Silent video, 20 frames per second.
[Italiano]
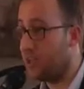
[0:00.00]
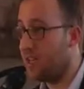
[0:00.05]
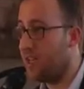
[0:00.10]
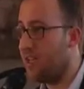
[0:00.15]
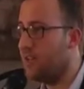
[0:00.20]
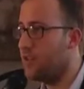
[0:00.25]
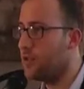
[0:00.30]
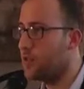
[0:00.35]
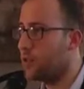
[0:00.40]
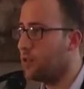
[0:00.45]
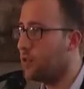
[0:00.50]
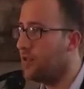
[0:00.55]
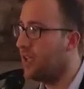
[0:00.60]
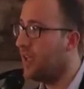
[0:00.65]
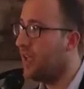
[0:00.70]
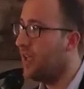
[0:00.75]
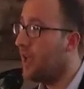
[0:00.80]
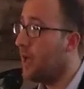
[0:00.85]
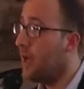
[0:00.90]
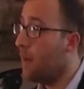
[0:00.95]
negli
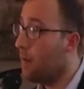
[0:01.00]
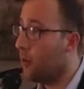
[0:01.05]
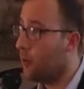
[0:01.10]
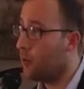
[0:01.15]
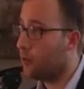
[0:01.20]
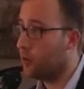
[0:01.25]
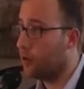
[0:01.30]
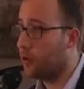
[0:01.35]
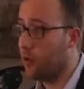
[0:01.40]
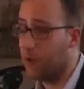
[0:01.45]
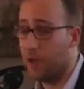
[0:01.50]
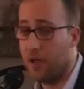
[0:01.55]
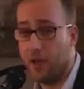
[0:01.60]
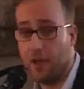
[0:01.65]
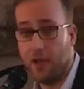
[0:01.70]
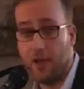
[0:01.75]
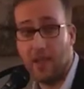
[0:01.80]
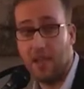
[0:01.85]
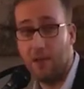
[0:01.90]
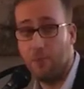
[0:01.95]
studi molto
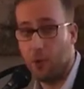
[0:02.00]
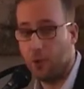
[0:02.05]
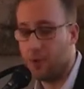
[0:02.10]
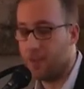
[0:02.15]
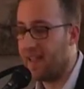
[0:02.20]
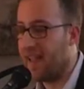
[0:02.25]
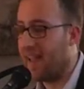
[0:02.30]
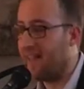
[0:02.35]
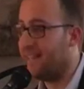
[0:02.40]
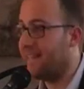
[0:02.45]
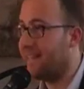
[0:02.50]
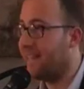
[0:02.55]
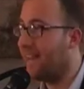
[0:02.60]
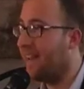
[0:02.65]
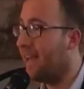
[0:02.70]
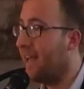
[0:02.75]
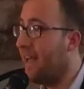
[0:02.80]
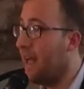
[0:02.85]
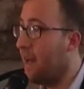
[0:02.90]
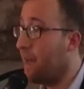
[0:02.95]
eh,
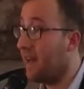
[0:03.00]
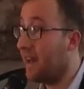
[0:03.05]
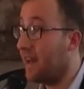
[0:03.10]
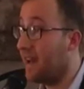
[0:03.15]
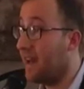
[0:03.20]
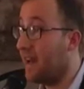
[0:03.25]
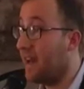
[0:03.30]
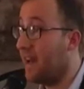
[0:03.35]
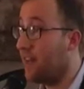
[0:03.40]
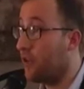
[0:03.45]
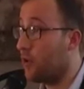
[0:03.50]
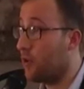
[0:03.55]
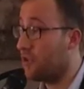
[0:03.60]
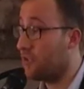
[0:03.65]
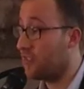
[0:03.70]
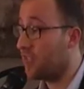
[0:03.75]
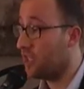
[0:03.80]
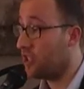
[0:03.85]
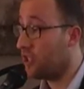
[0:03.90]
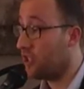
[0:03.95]
importante per la
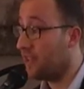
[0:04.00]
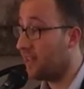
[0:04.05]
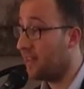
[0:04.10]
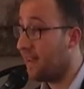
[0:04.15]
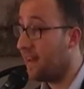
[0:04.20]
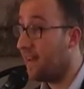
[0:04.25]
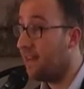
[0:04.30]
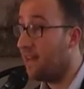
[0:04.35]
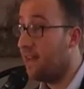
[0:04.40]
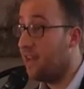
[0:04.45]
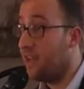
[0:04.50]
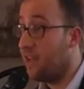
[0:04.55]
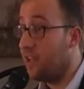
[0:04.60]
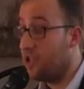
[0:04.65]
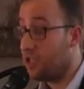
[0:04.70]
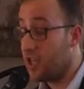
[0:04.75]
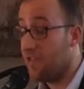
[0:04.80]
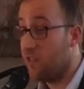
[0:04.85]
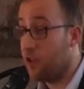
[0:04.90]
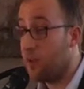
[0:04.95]
nostra città.
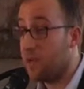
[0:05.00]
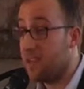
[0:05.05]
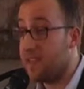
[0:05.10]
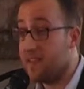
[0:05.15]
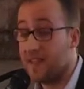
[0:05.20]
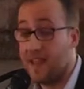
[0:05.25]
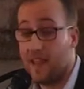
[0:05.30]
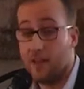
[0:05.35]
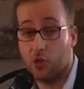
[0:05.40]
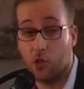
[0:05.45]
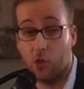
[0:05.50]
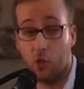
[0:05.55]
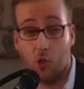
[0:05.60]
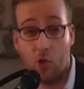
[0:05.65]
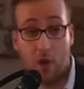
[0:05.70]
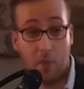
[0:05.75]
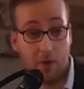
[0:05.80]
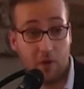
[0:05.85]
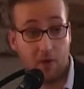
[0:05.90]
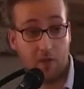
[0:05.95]
Ci hanno pensato
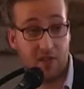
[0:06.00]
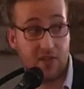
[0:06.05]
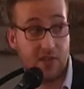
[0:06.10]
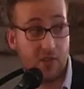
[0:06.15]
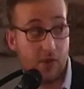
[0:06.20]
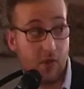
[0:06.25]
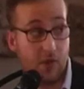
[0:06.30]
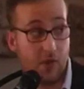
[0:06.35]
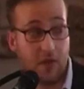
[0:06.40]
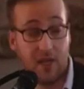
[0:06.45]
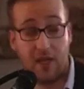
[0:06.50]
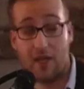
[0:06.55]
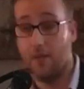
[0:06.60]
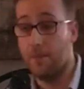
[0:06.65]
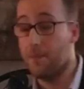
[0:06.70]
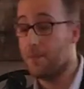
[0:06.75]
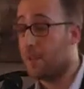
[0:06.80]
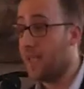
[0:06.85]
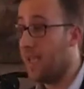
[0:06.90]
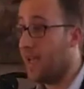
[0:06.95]
due professori,
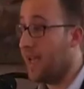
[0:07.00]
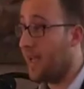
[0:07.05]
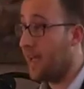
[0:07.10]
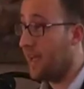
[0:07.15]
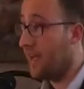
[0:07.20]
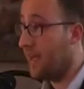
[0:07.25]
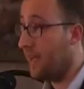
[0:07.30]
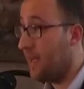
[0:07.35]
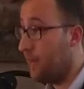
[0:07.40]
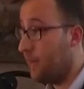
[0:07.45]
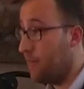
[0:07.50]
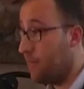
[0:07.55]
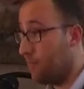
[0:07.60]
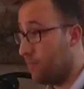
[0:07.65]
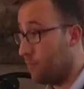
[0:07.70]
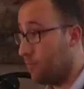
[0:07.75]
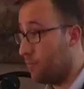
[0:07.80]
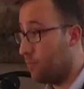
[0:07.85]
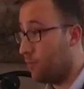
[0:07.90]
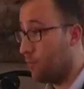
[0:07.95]
eh,
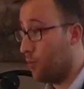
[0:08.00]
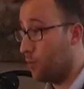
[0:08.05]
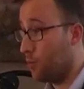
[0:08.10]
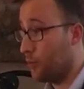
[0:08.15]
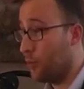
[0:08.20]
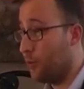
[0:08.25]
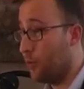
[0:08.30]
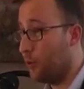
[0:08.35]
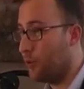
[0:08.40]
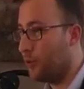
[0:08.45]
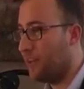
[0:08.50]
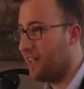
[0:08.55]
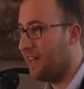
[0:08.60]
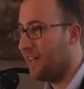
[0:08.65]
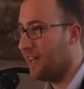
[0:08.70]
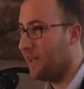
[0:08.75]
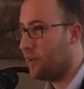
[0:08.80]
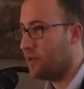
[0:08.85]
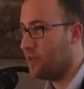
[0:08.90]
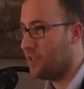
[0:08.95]
molto noti
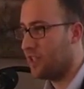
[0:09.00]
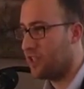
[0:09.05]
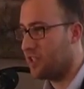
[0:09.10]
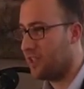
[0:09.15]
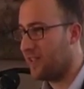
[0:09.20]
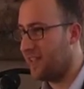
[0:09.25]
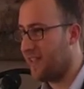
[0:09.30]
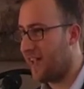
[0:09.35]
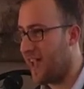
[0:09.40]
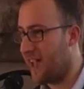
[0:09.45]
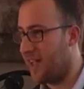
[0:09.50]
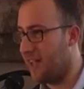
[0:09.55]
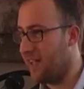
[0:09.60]
nella nostra città,